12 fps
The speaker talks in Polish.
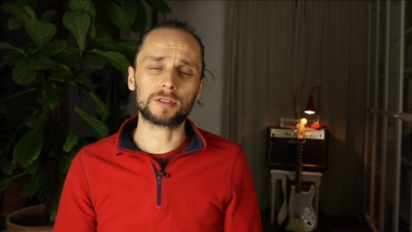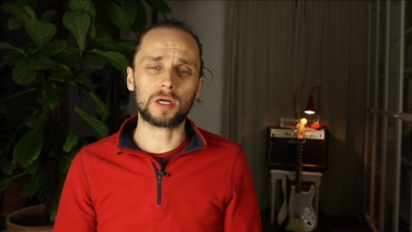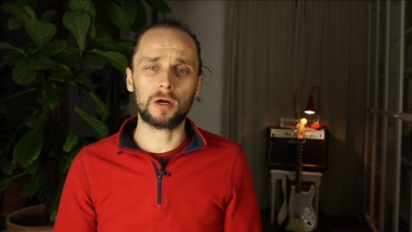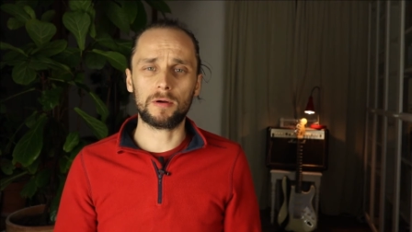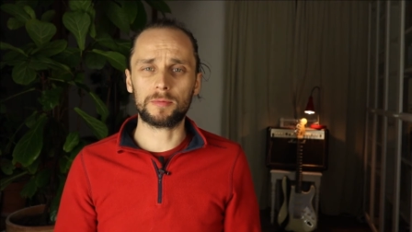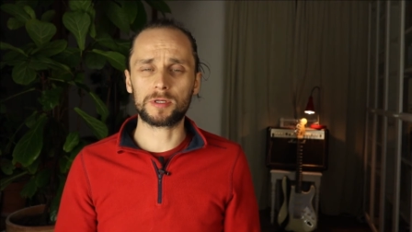
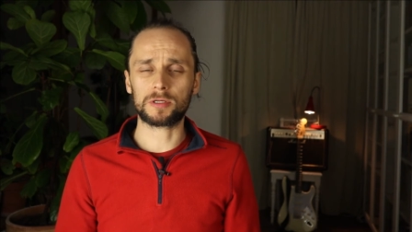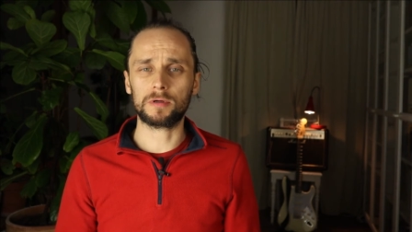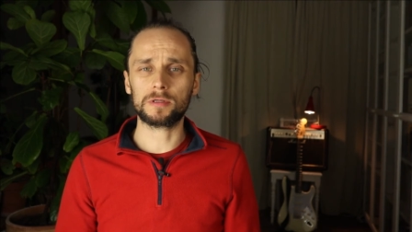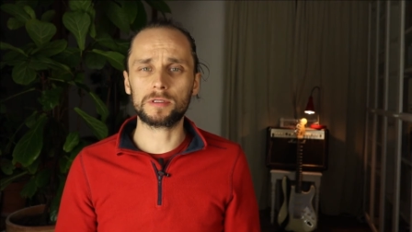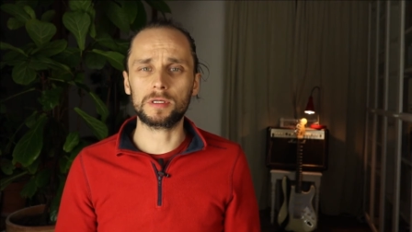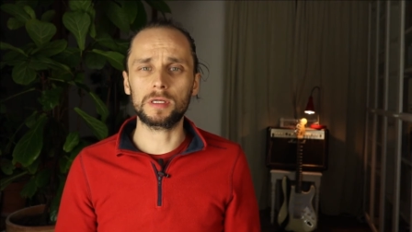szkoła
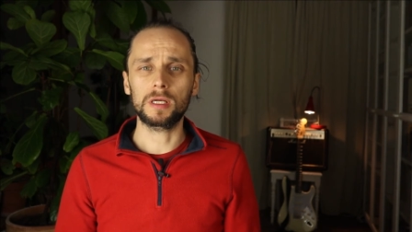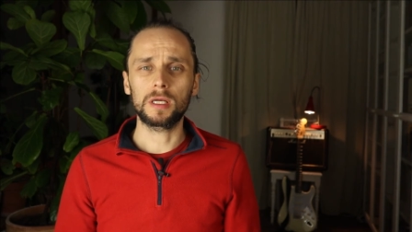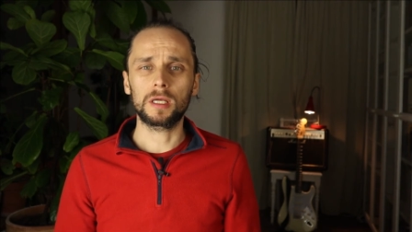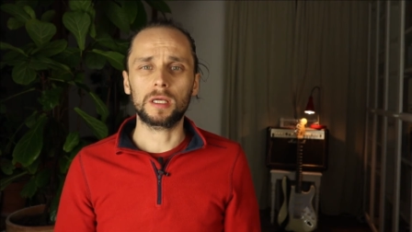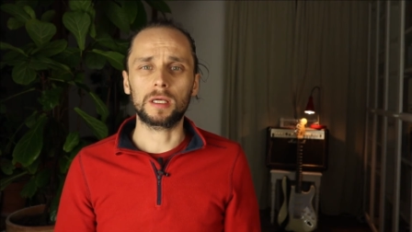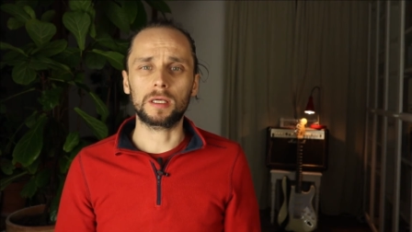przyszłości
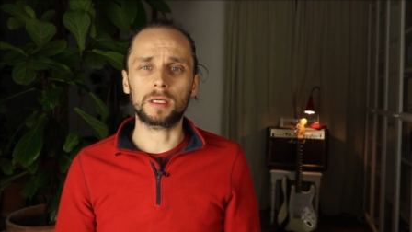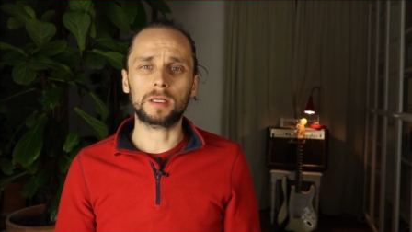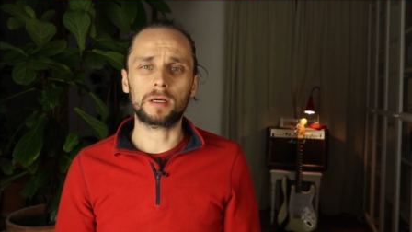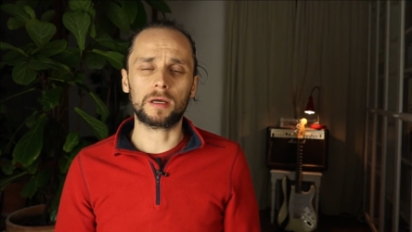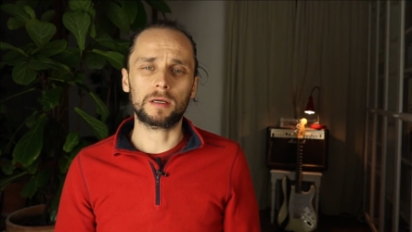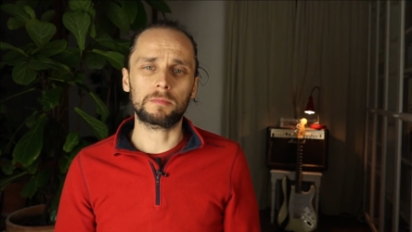e,
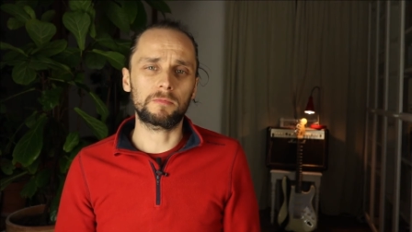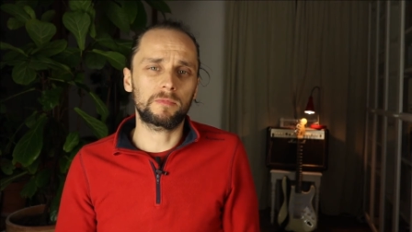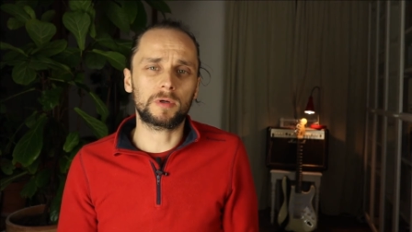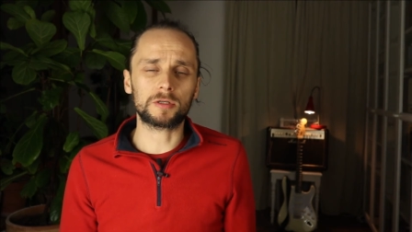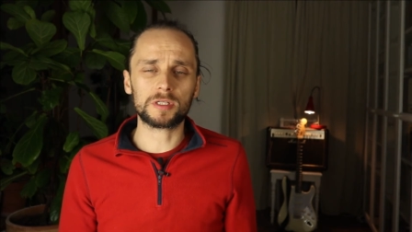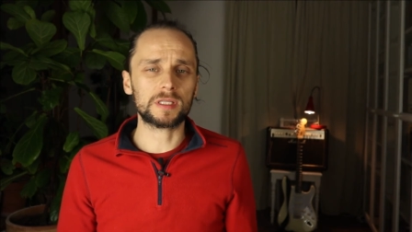
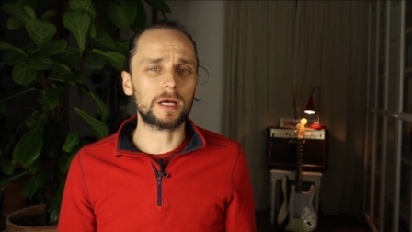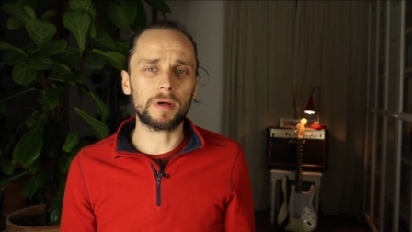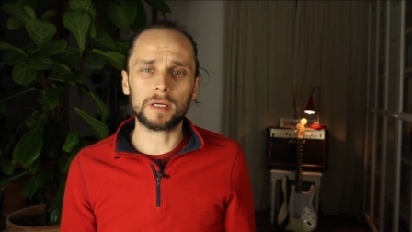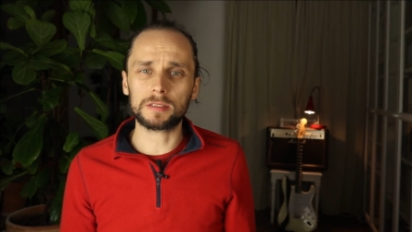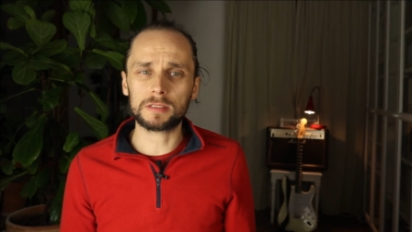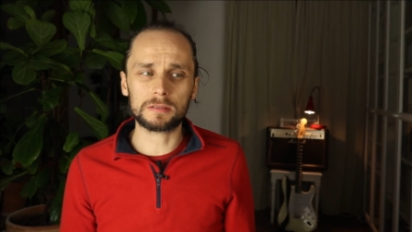
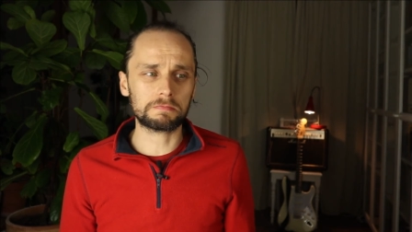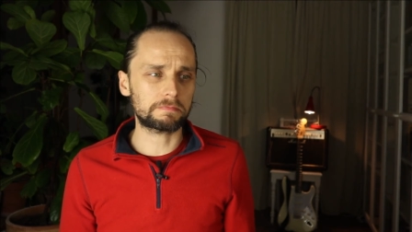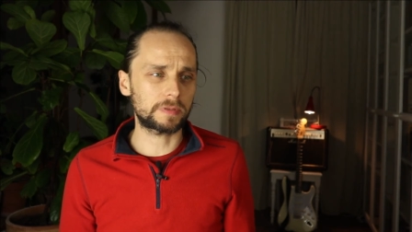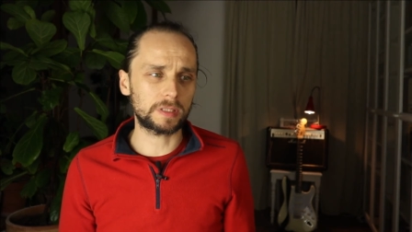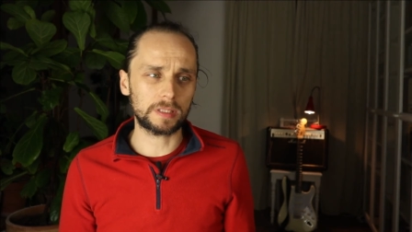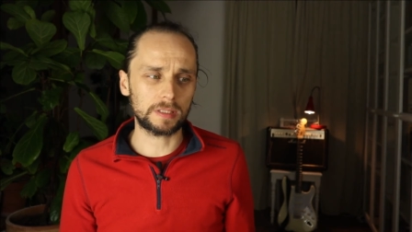korzystała z
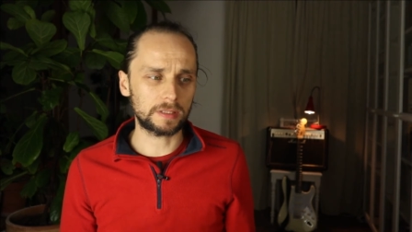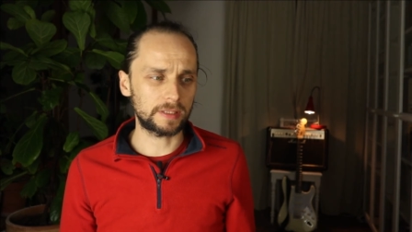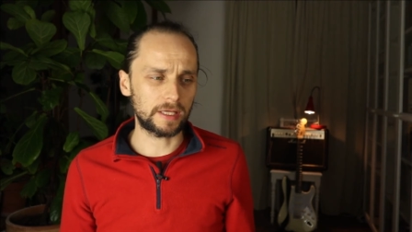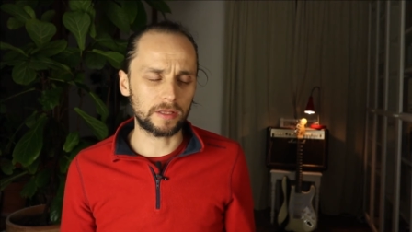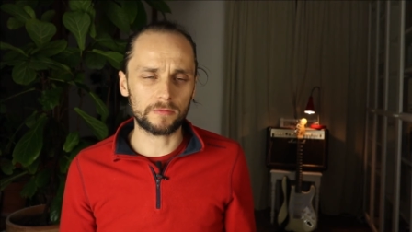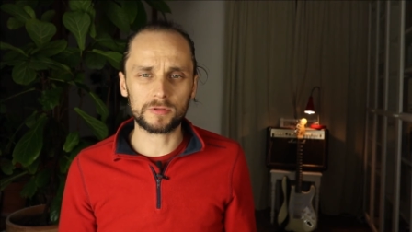e,
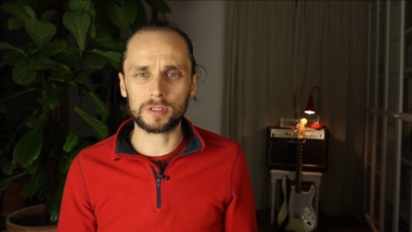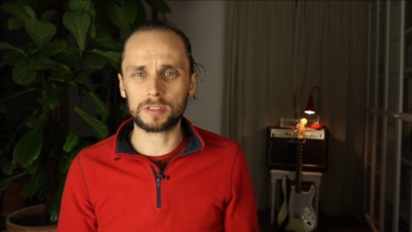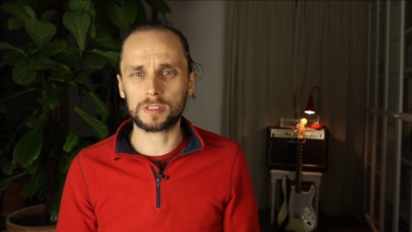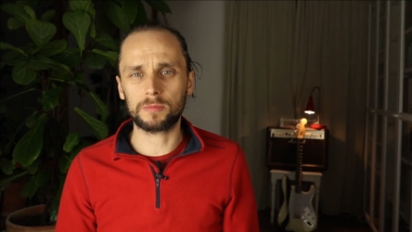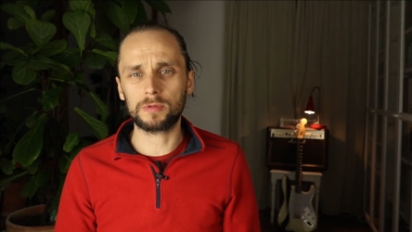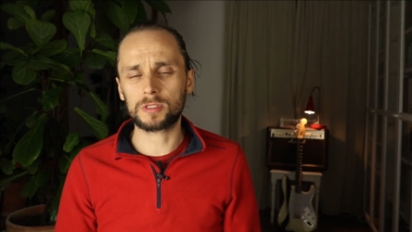najnowszych
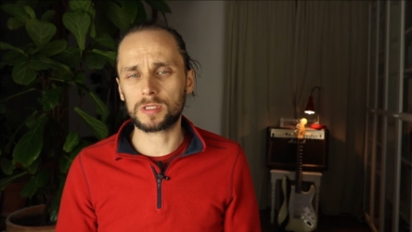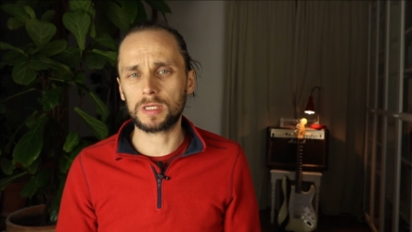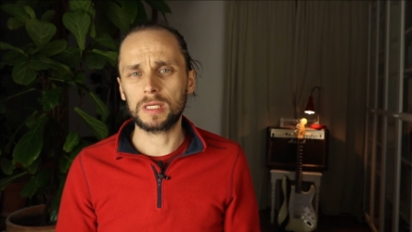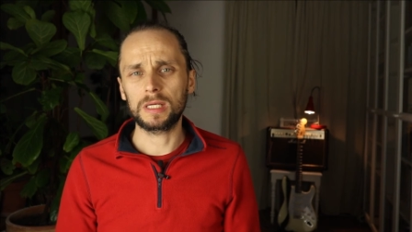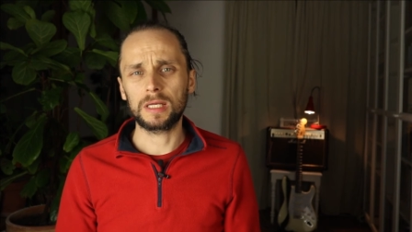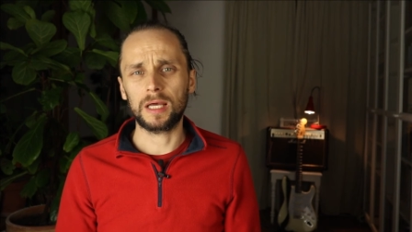
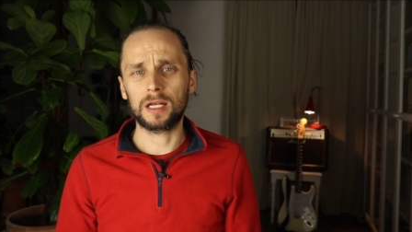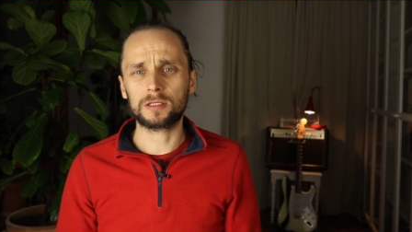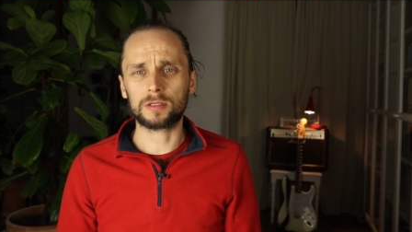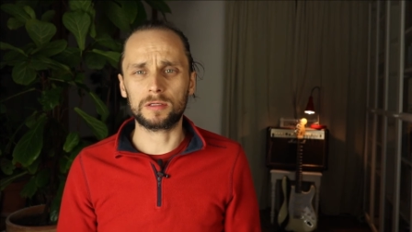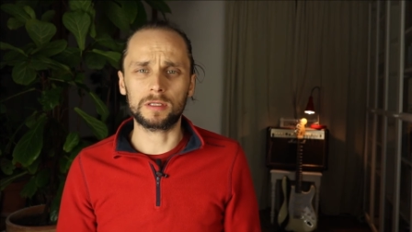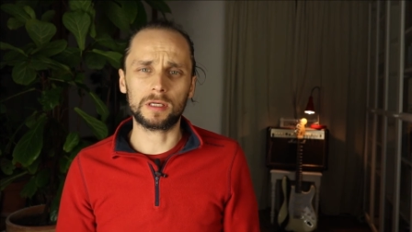zdobyczy
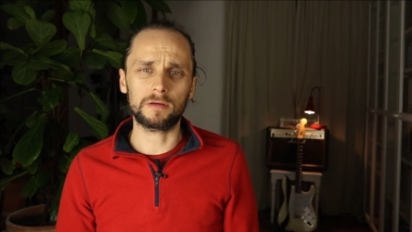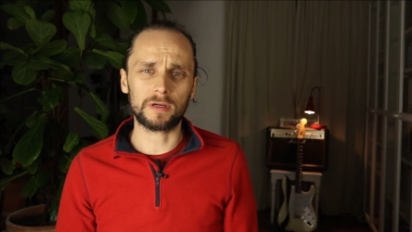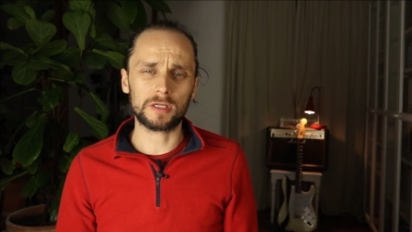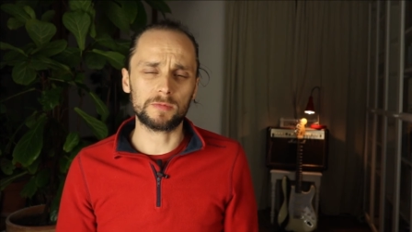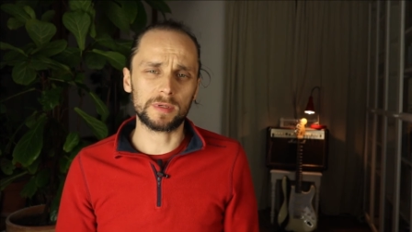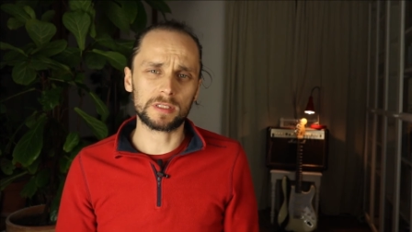elektroniki w
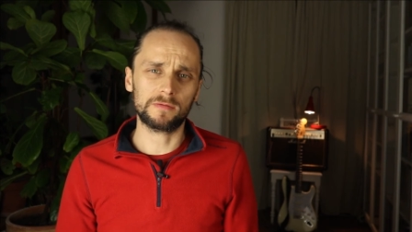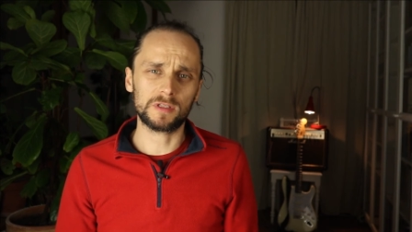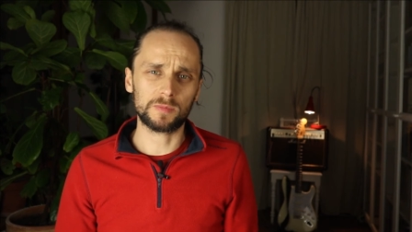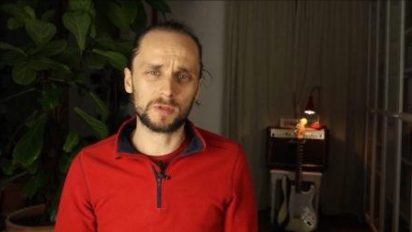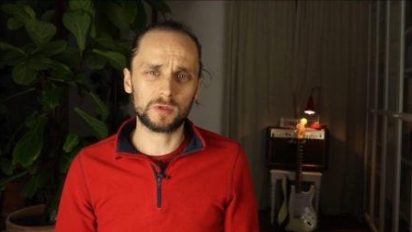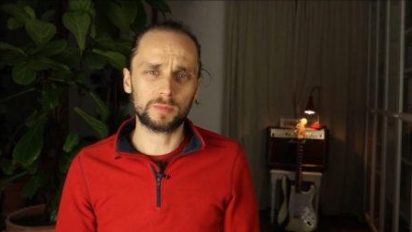jakiś masowy
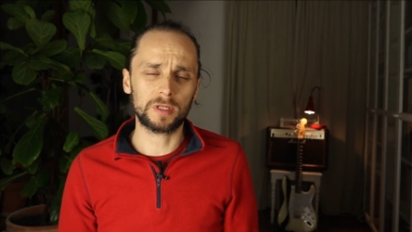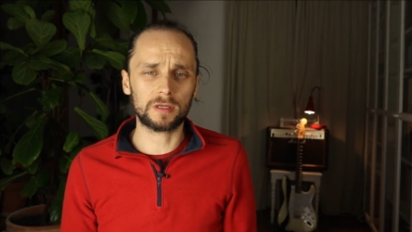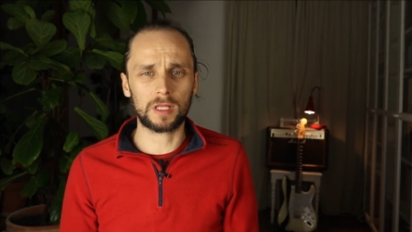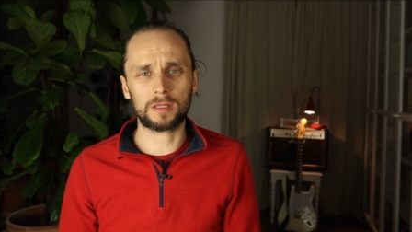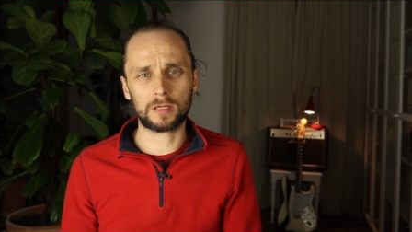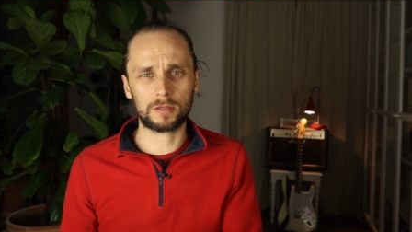sposób
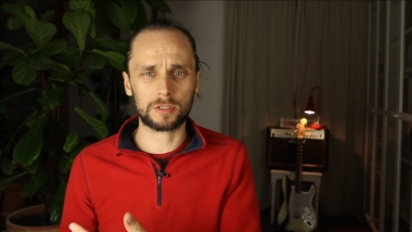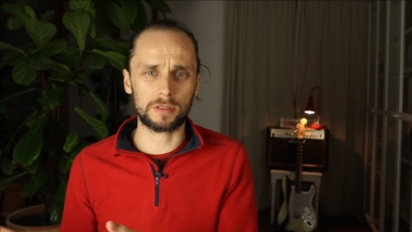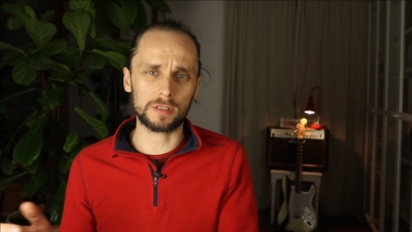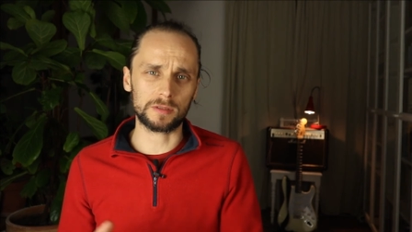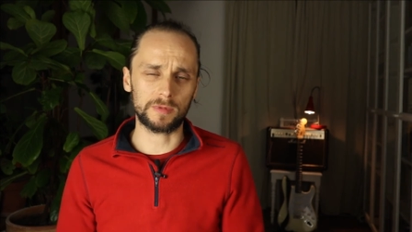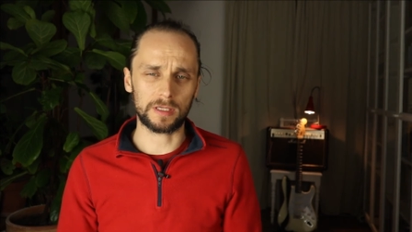tylko dlatego, że
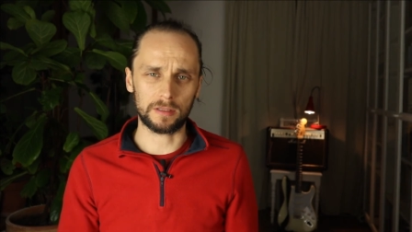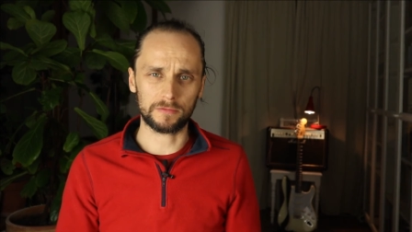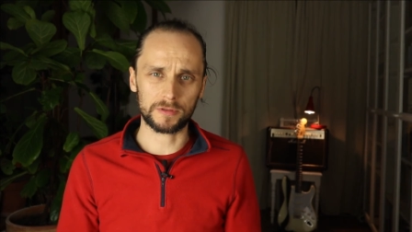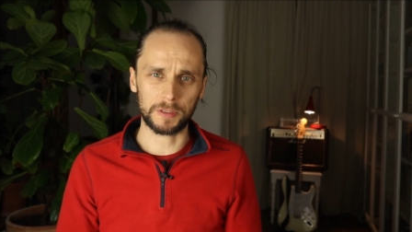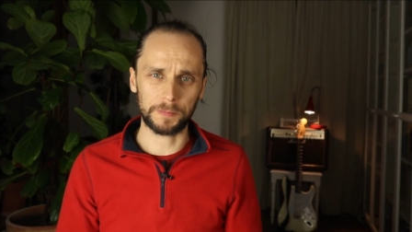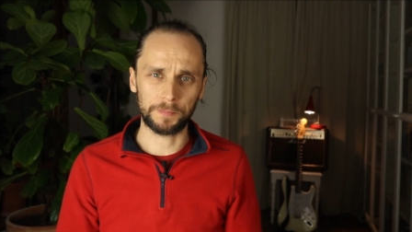one są
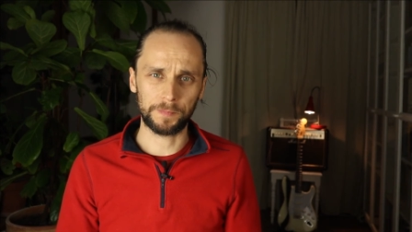najnowsze.